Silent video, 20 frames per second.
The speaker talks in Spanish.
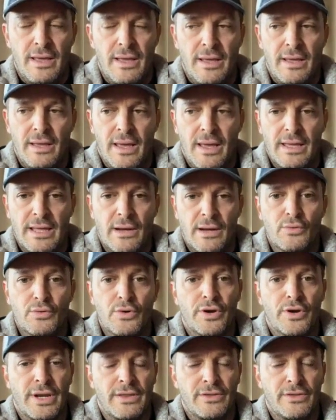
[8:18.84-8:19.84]
eh, hay
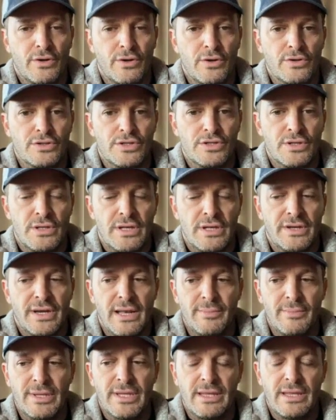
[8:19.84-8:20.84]
algunos rat rods,
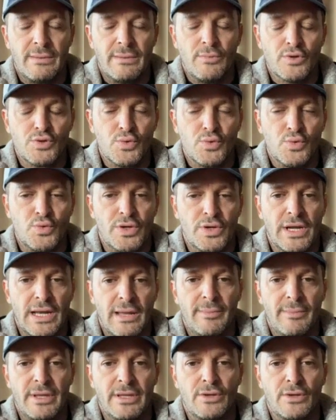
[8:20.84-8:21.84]
realmente tenemos un
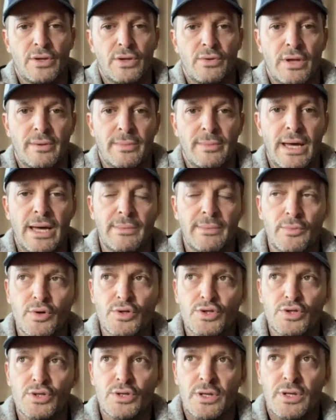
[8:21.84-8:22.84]
reglamento que lo
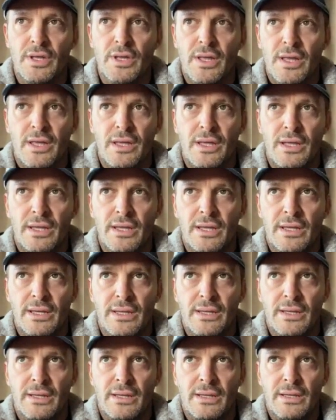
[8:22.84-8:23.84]
armamos
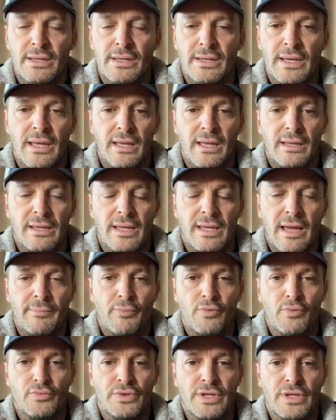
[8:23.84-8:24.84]
y,
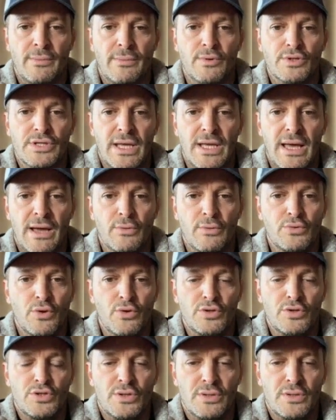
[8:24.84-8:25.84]
apuntamos a
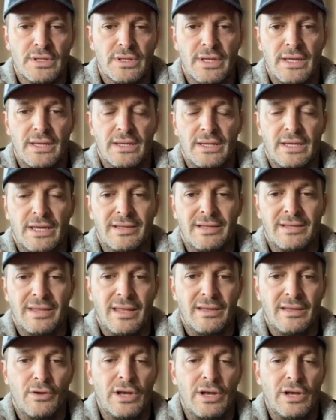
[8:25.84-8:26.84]
autos que,
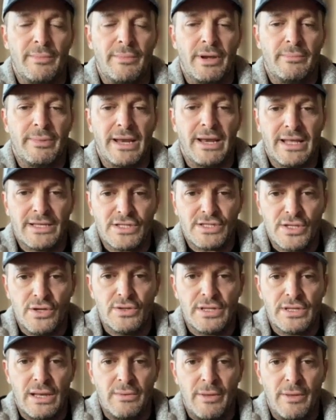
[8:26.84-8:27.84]
estén con la
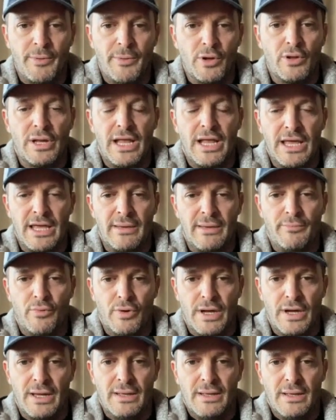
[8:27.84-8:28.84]
preparación tal vez, pero de la
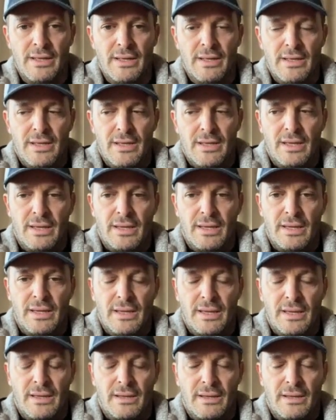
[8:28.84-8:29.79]
época. Claro. Eh,